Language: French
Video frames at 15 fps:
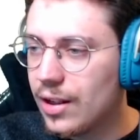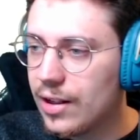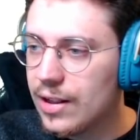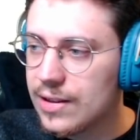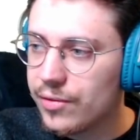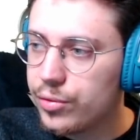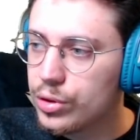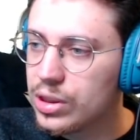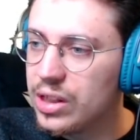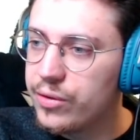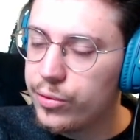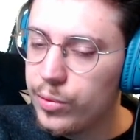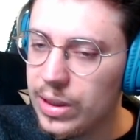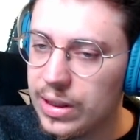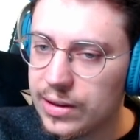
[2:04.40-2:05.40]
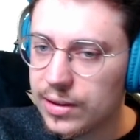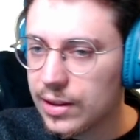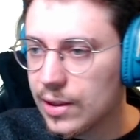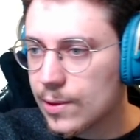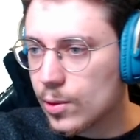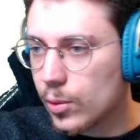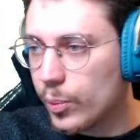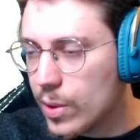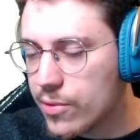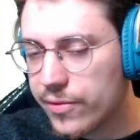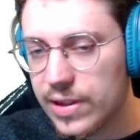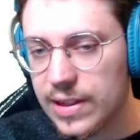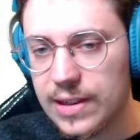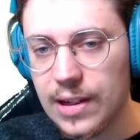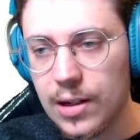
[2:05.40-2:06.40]
les infos qui fuitent et qui ne sont pas
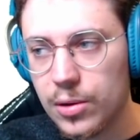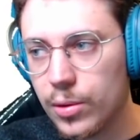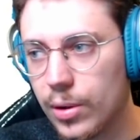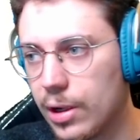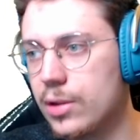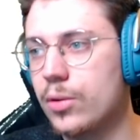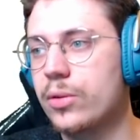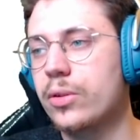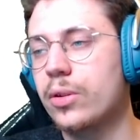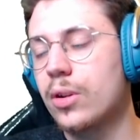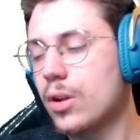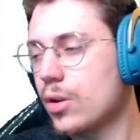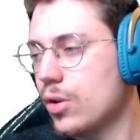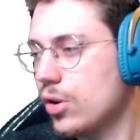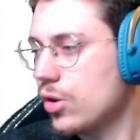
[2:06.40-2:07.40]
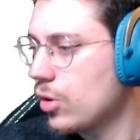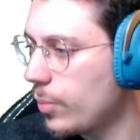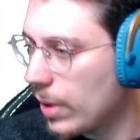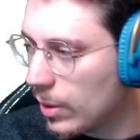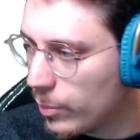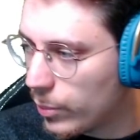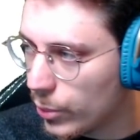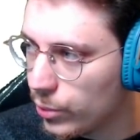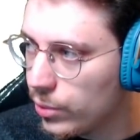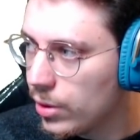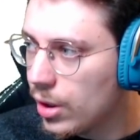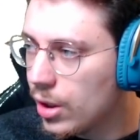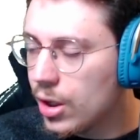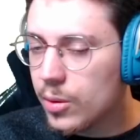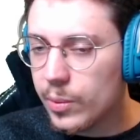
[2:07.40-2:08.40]
officielles de Riot, je n'en parle plus
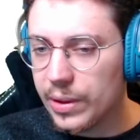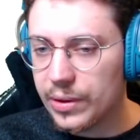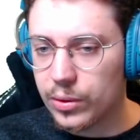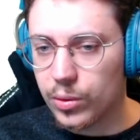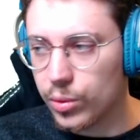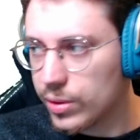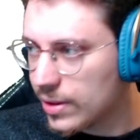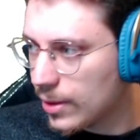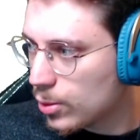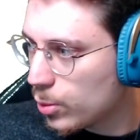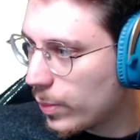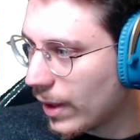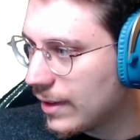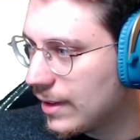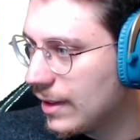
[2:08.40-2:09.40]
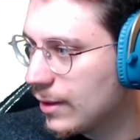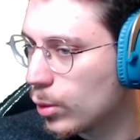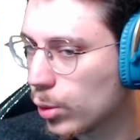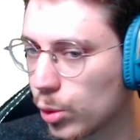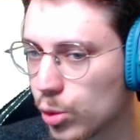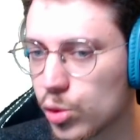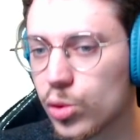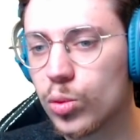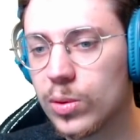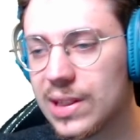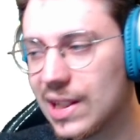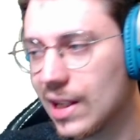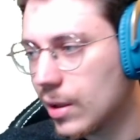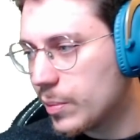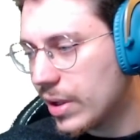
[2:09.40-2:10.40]
parce que c'est une pratique que je ne
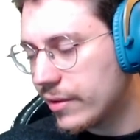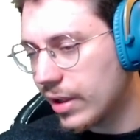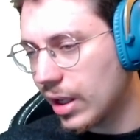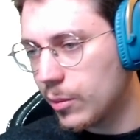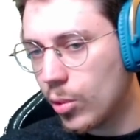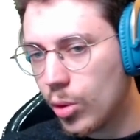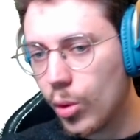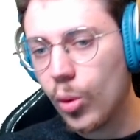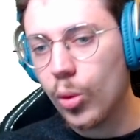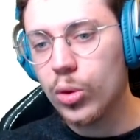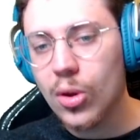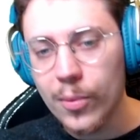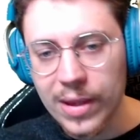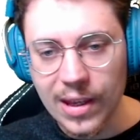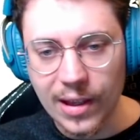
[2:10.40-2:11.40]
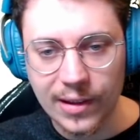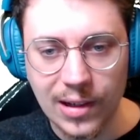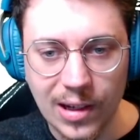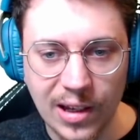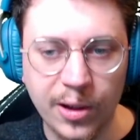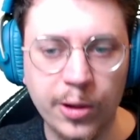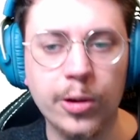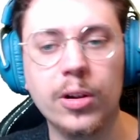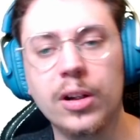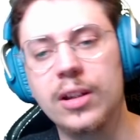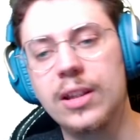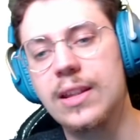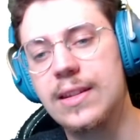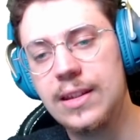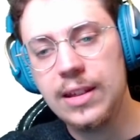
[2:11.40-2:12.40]
soutiens pas vraiment. On emmerde les leakers hein,
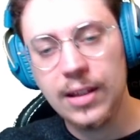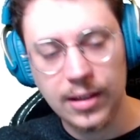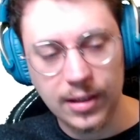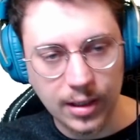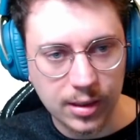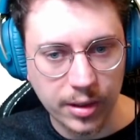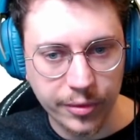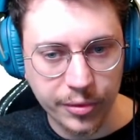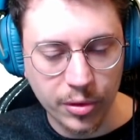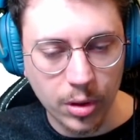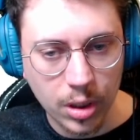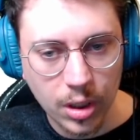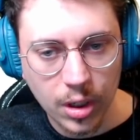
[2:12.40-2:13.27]
ici très très fort.